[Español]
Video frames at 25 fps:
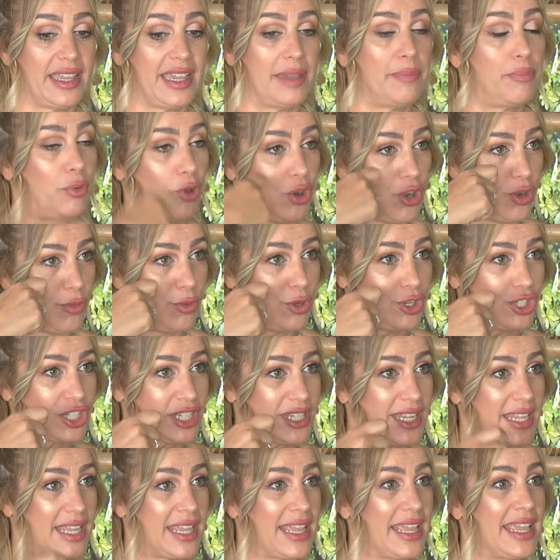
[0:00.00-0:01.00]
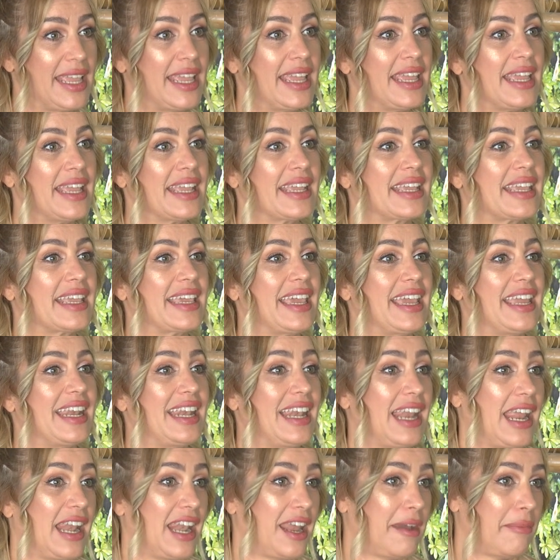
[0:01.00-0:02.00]
mm, polvos que
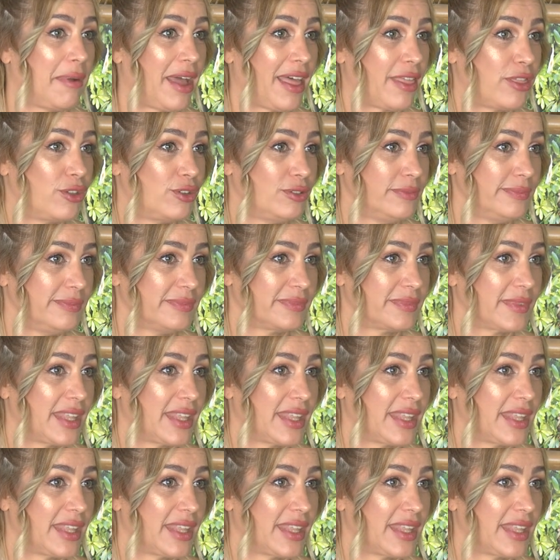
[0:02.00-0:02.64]
la he lavado,